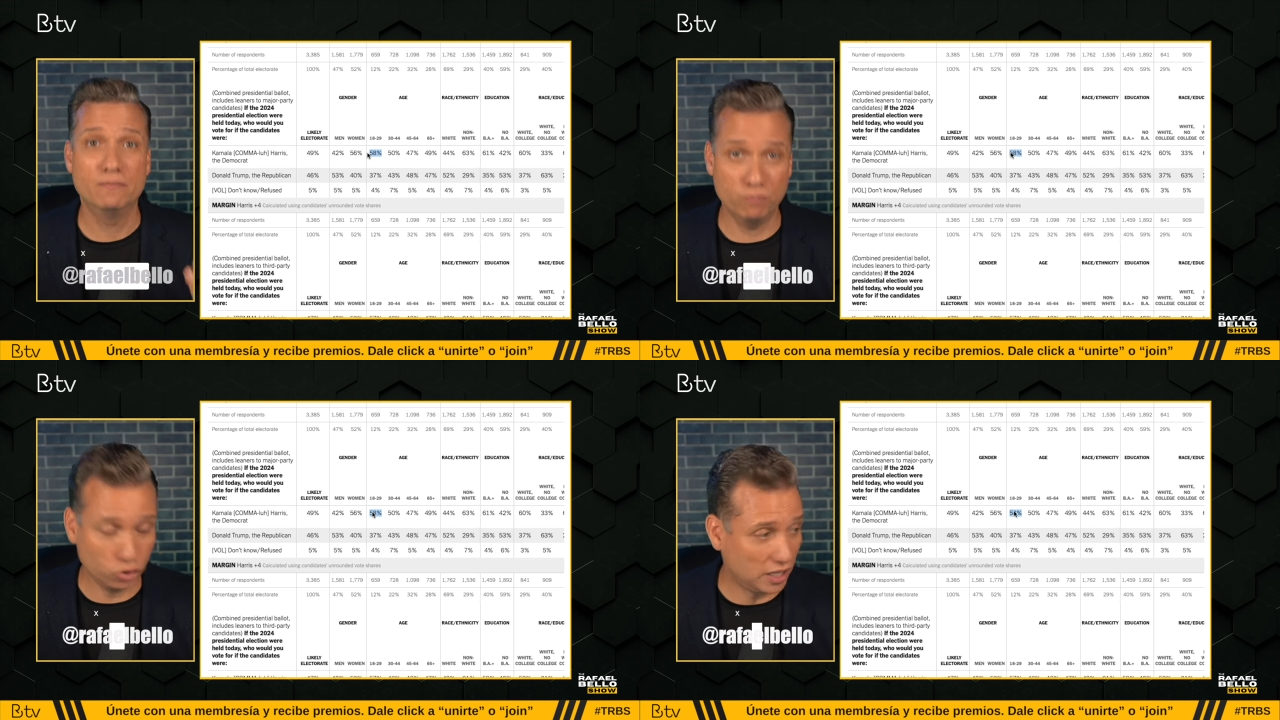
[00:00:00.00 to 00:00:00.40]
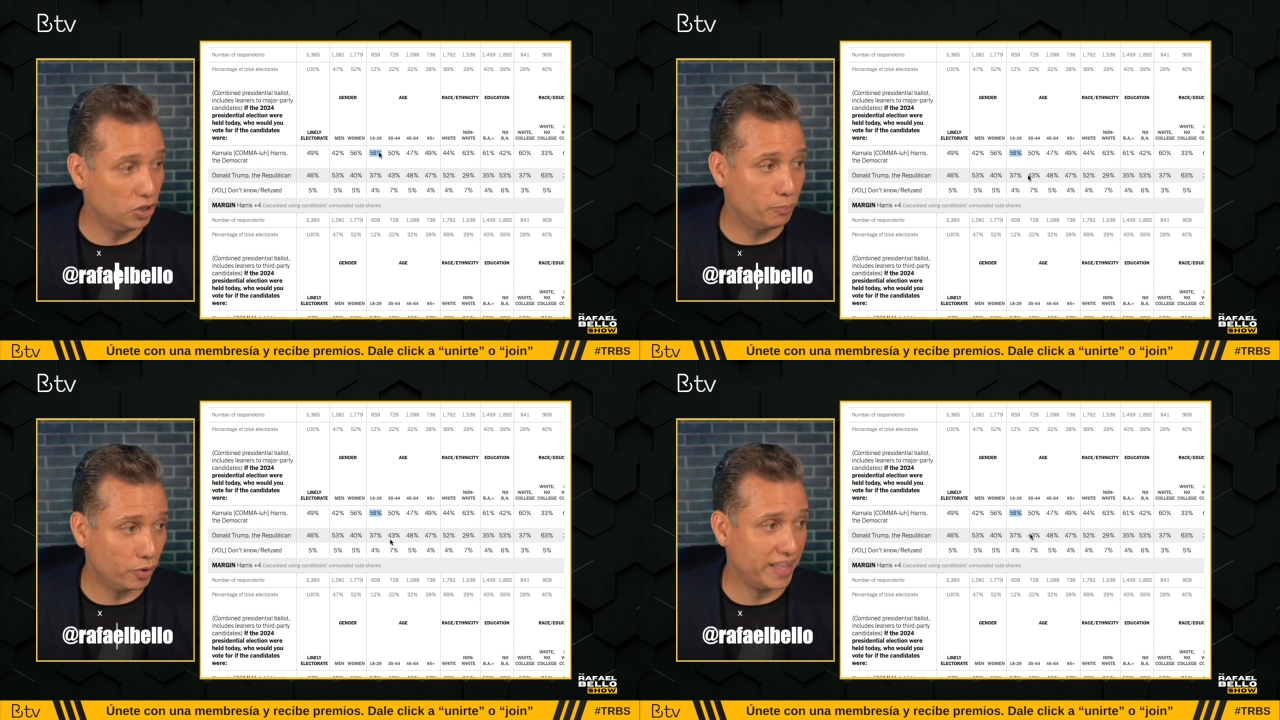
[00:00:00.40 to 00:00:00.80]

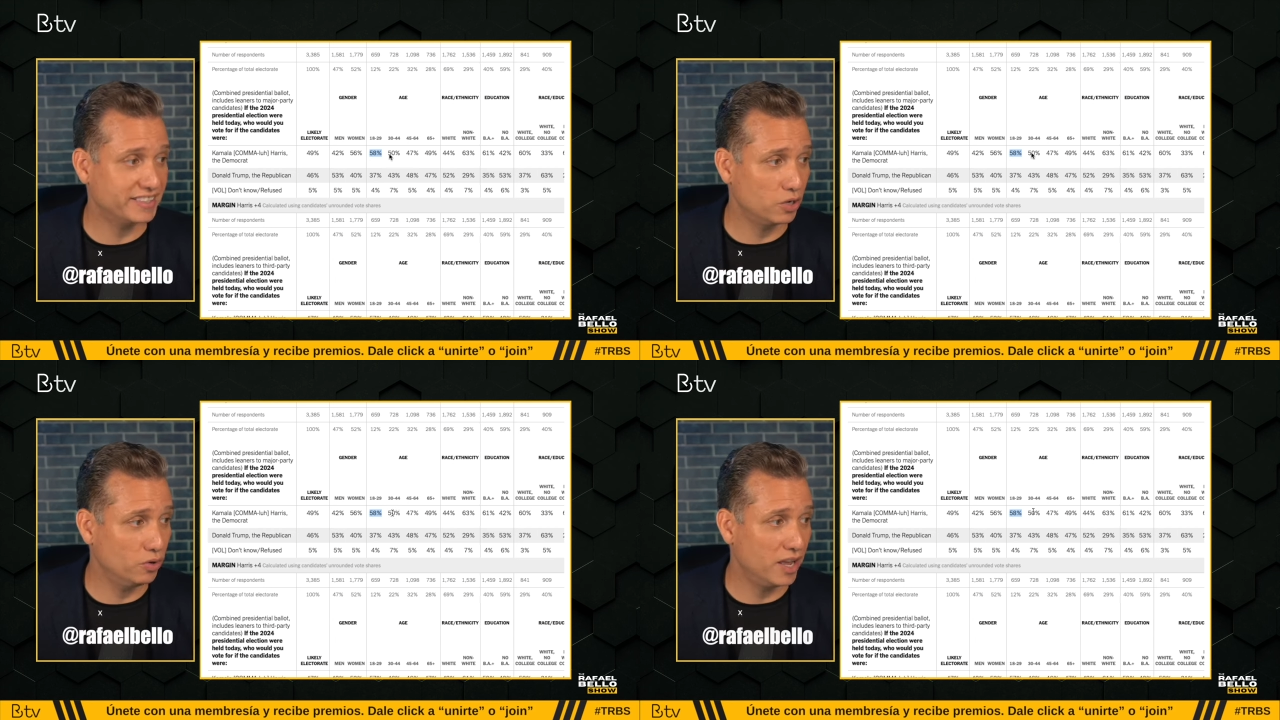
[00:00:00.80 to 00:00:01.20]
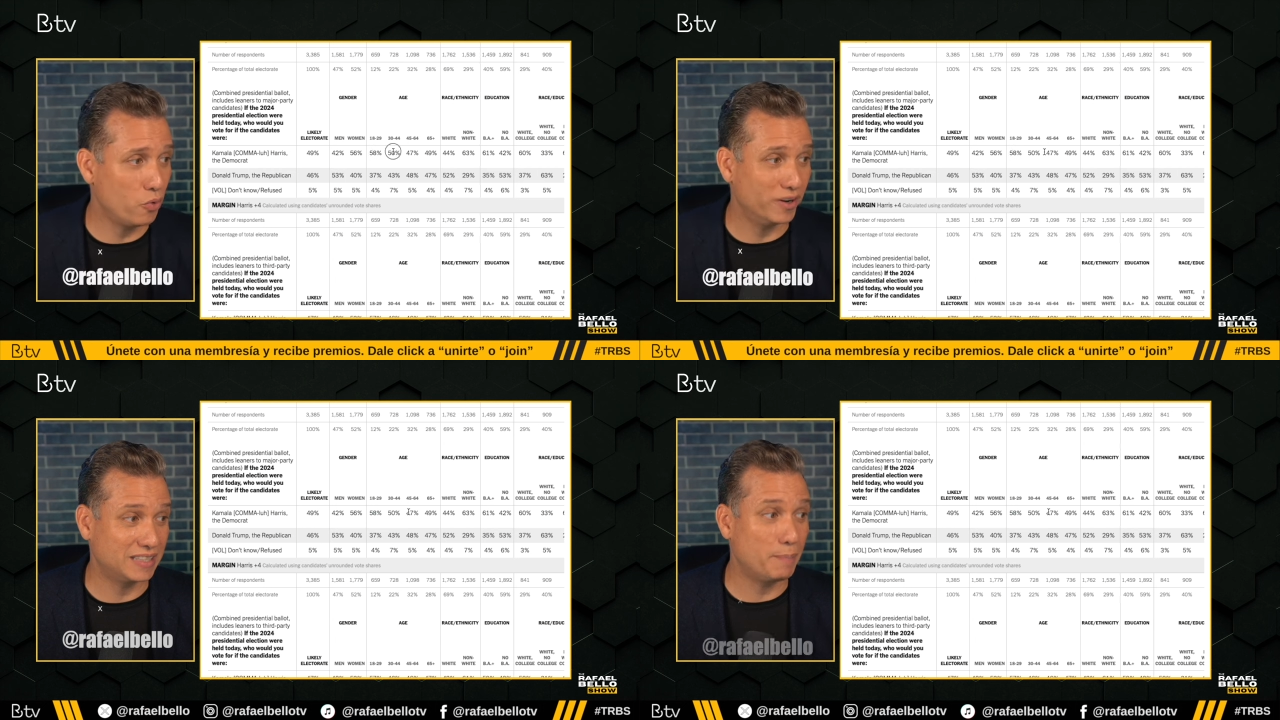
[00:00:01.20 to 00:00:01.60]
votando por ella según la
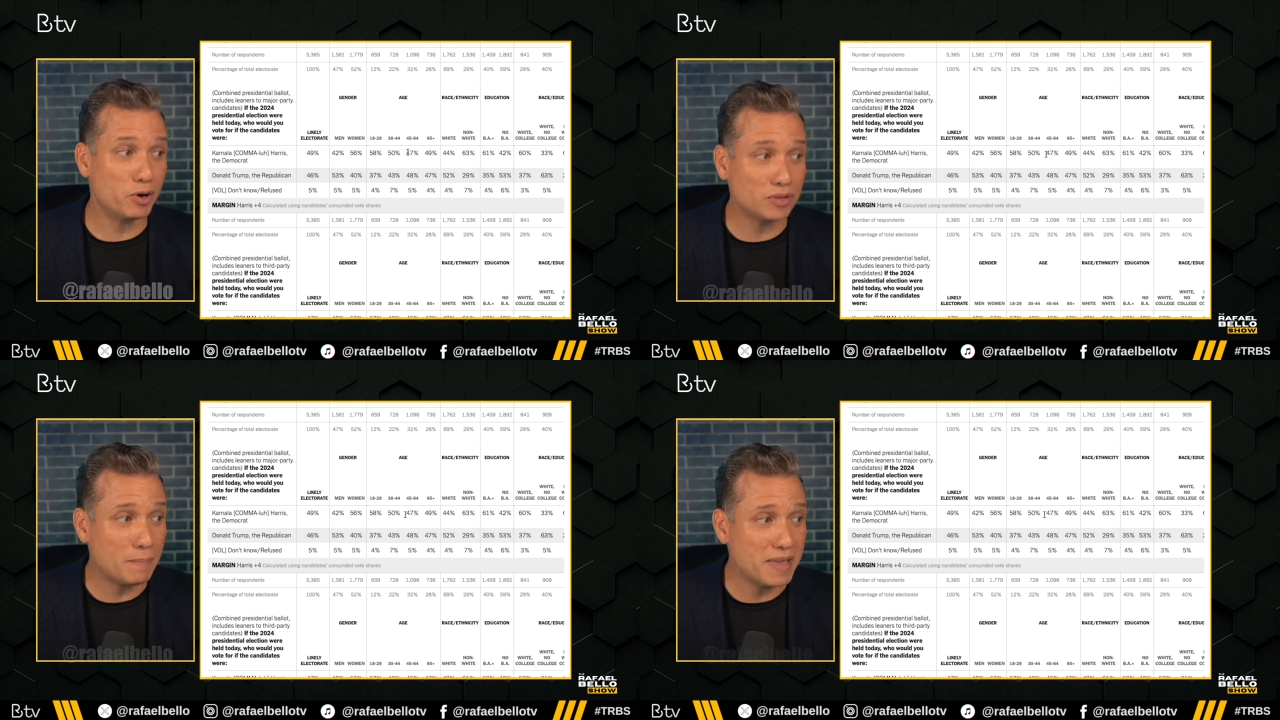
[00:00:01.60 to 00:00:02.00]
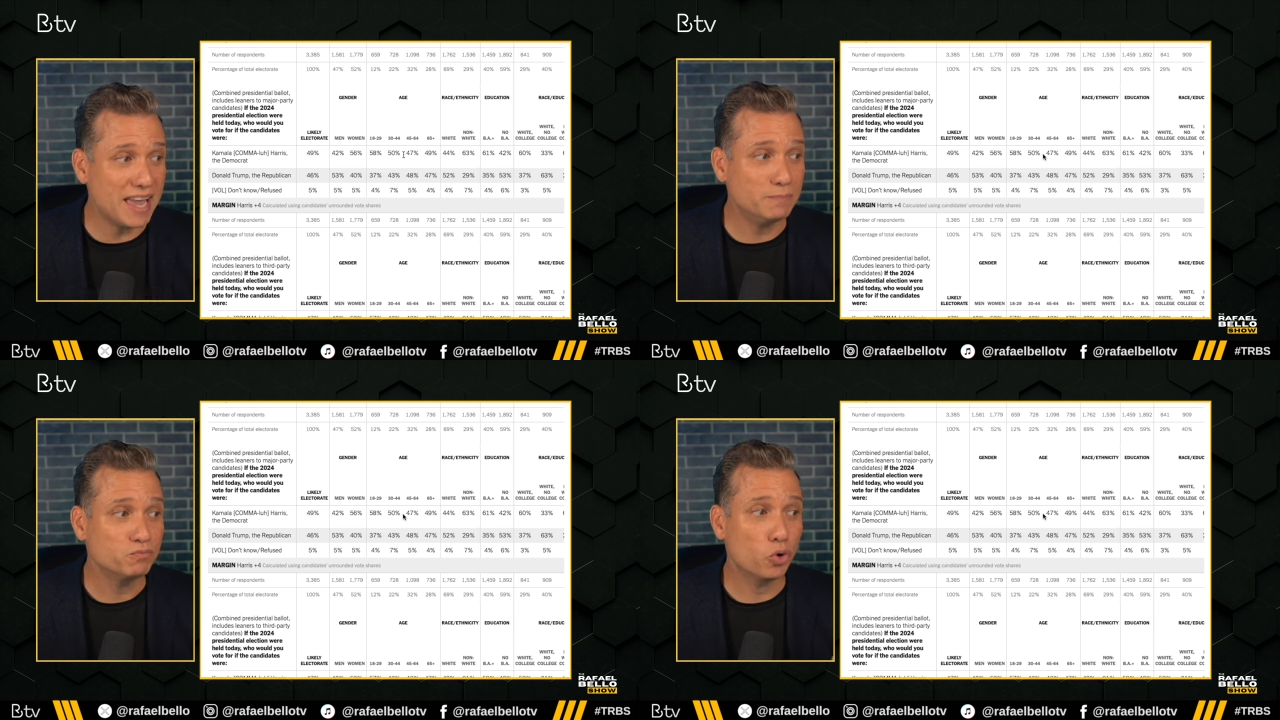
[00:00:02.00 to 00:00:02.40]
encuesta, pero
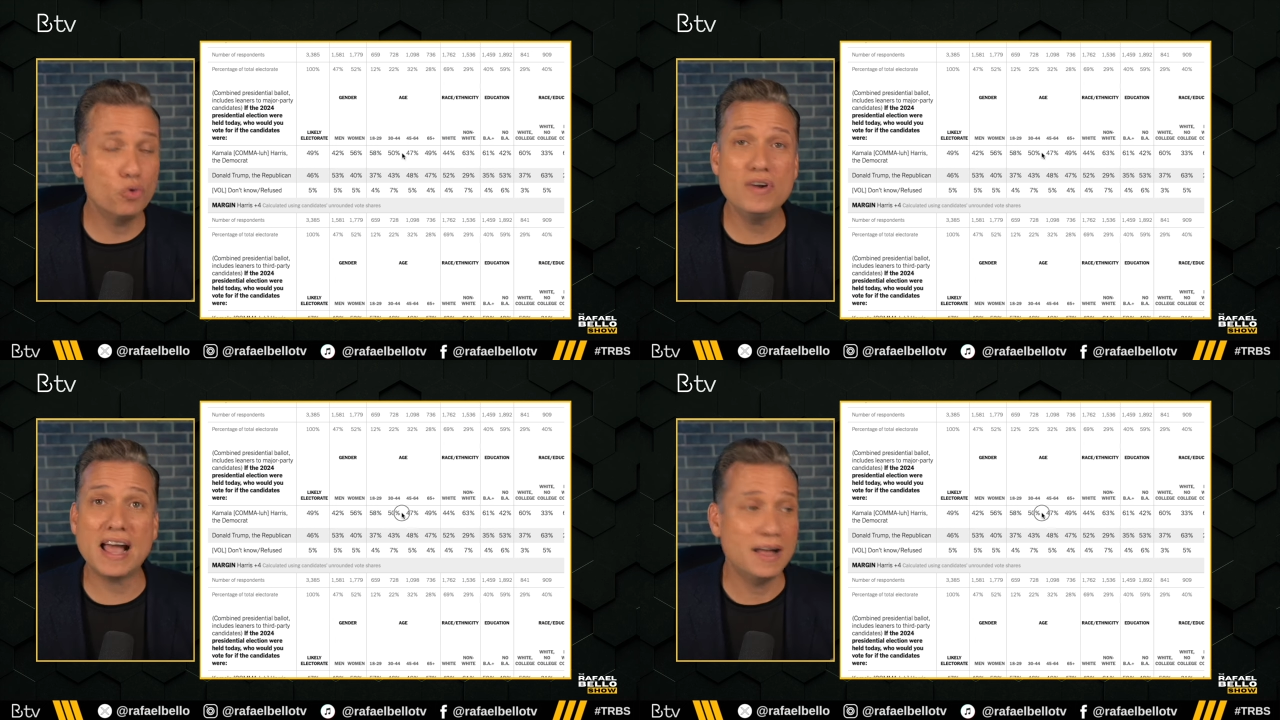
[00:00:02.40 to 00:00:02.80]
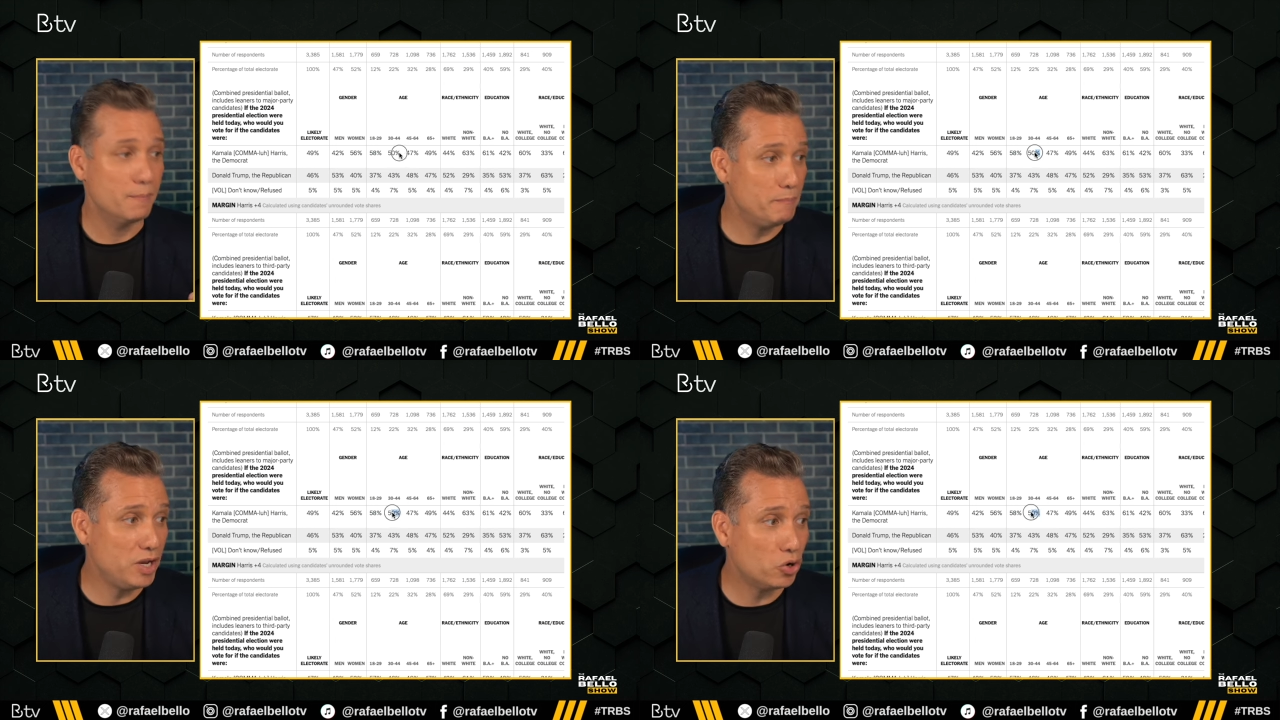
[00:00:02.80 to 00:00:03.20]
también una
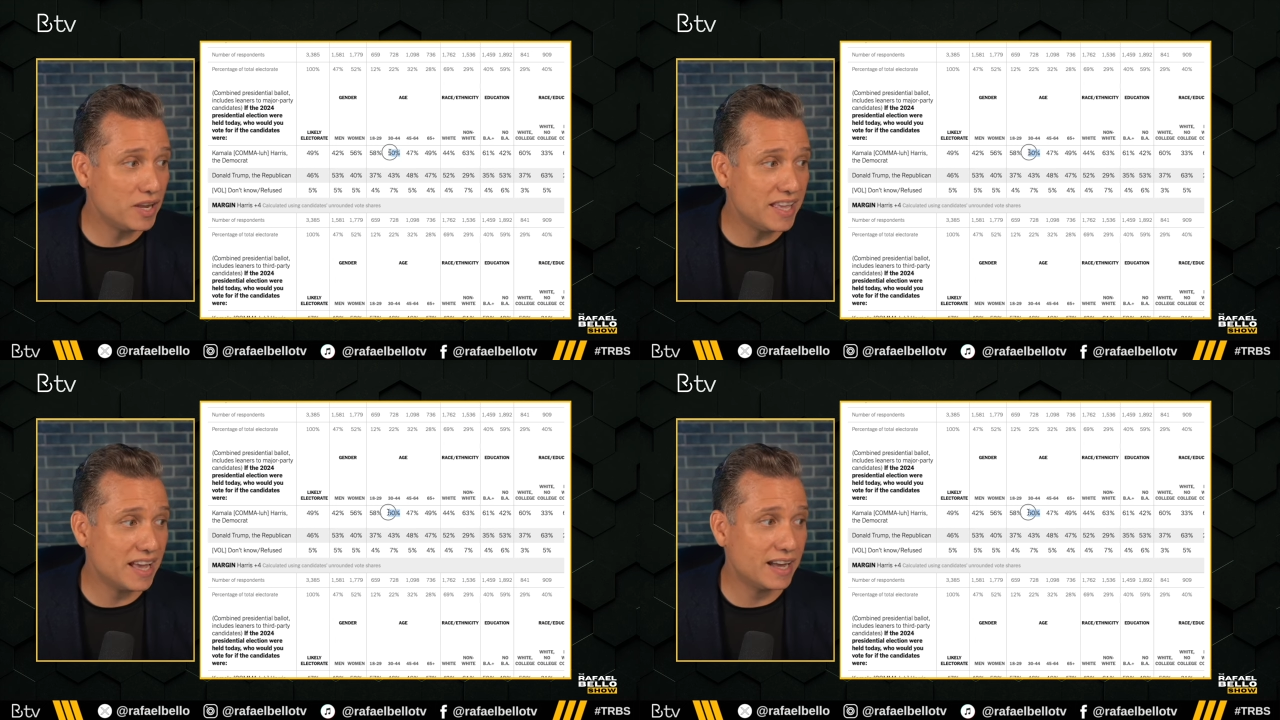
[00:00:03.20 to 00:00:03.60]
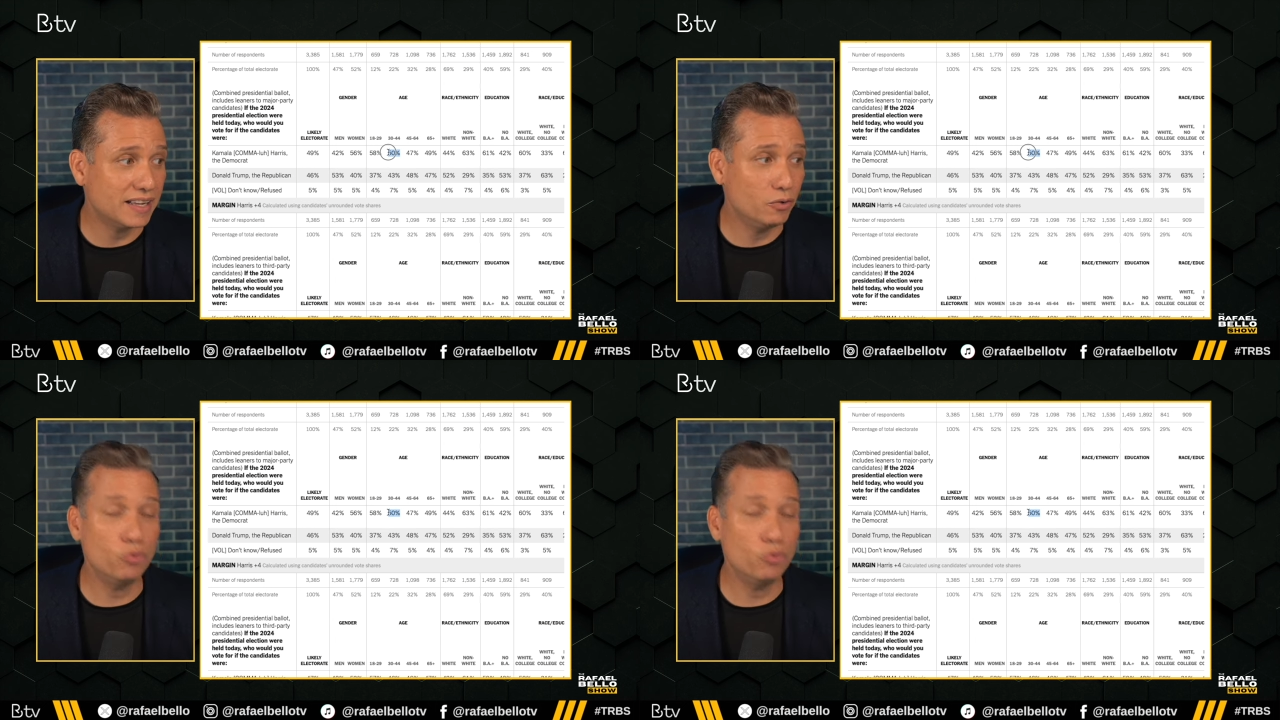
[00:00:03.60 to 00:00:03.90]
minoría,